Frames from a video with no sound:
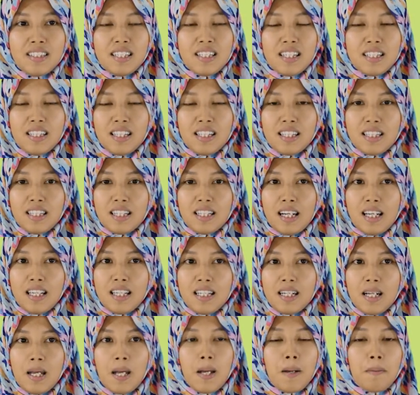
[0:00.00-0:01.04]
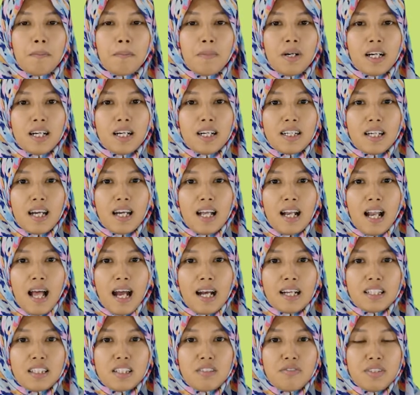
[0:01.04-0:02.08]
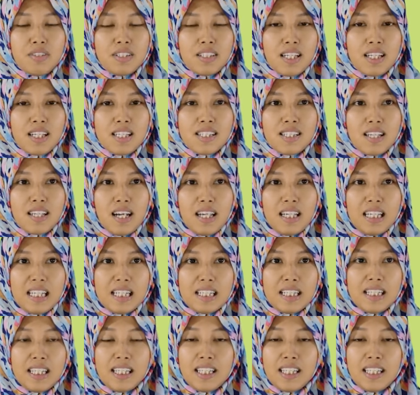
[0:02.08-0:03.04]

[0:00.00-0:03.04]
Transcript: dan yang terakhir mengenal aktivitas air.